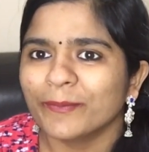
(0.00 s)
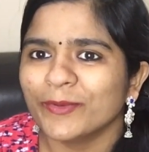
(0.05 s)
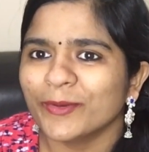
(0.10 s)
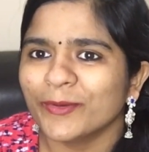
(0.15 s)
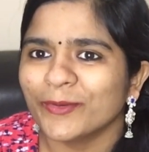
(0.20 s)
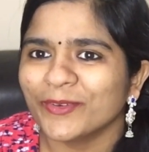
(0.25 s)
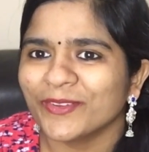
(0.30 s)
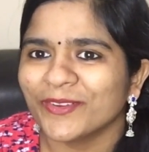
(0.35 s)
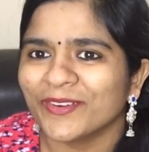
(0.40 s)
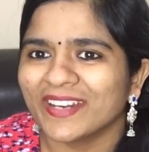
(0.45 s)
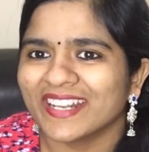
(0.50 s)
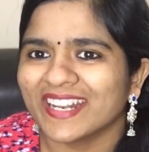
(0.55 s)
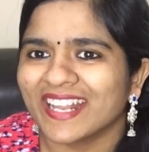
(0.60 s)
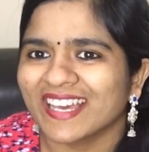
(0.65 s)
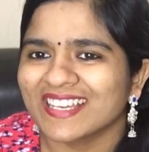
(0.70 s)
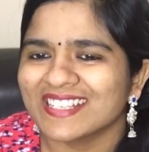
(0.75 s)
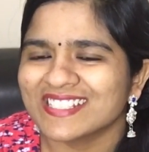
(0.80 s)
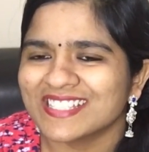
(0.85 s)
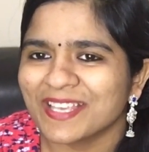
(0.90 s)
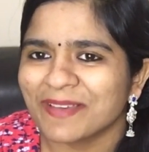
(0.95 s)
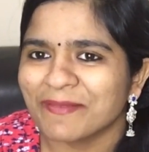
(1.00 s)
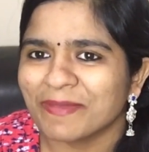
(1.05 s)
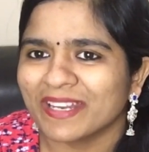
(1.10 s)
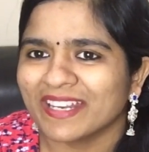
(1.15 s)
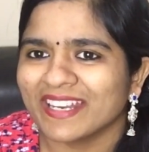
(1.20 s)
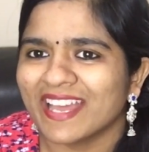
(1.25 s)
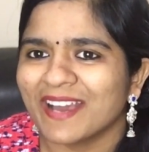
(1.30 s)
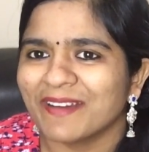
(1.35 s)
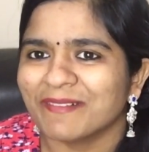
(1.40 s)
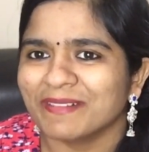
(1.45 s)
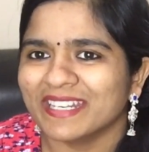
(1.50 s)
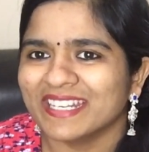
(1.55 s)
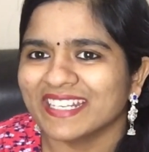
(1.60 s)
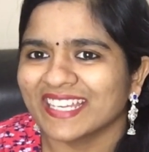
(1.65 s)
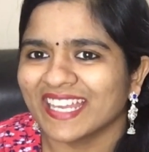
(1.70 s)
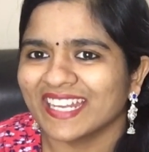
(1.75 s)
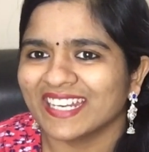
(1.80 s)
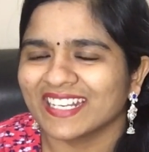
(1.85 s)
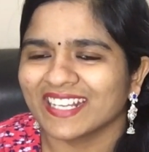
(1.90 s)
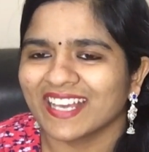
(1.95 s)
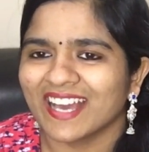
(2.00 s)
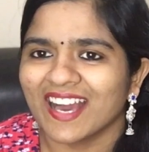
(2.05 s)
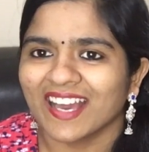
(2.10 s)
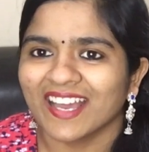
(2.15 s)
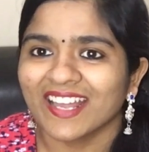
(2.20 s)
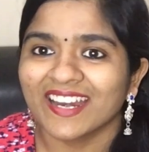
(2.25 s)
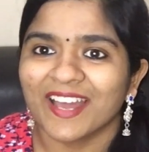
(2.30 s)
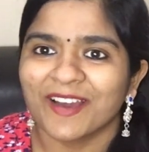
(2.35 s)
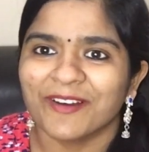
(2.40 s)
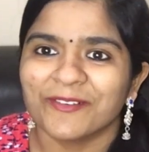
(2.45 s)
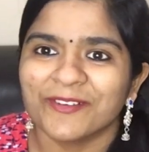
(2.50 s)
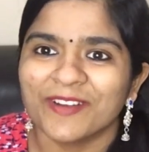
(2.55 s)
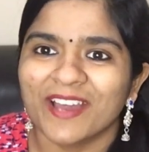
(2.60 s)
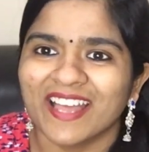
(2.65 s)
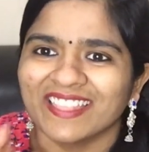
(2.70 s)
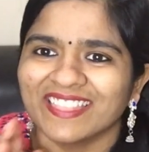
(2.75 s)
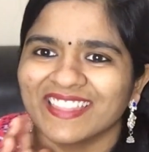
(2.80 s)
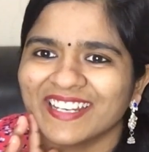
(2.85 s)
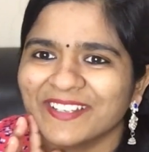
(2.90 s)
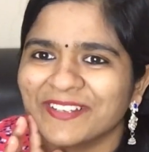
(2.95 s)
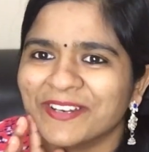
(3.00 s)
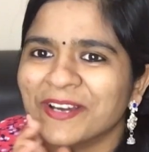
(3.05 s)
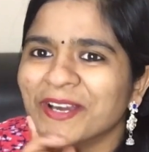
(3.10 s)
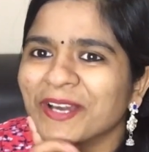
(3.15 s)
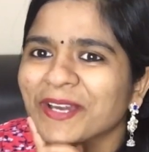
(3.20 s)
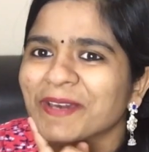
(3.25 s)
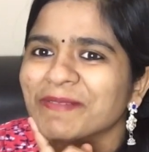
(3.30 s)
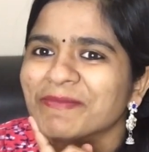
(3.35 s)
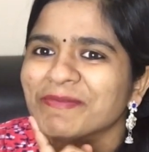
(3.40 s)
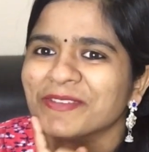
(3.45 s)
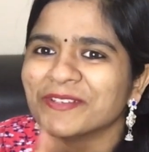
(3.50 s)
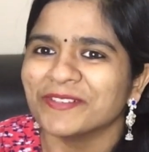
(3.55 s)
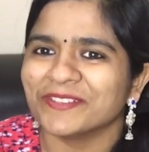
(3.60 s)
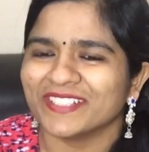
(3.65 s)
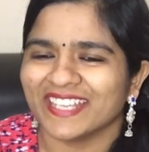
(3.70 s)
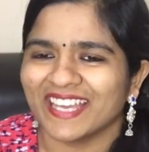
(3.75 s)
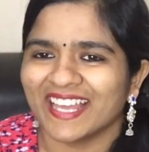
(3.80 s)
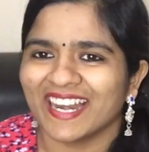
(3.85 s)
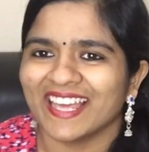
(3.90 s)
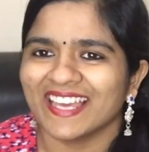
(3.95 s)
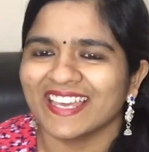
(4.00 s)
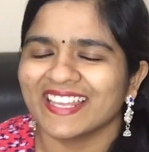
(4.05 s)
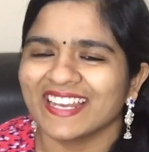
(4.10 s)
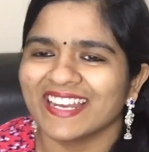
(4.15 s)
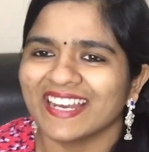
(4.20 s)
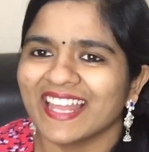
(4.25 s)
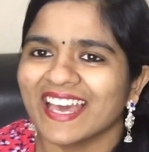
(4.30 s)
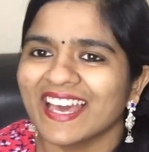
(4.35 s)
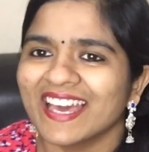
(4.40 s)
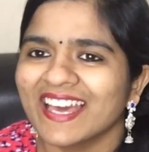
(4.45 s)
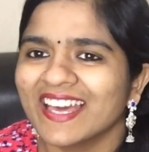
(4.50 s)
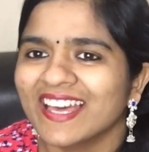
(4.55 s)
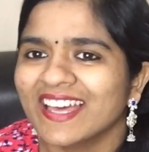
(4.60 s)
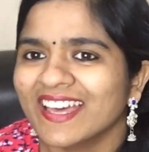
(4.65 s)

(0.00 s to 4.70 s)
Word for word: பியூட்டியோட ரகசியம் என்ன அப்படின்னு கேட்டிருக்காங்க நான் ஒன்றும் அந்தளவுக்கு பியூட்டியெல்லாம் இல்லை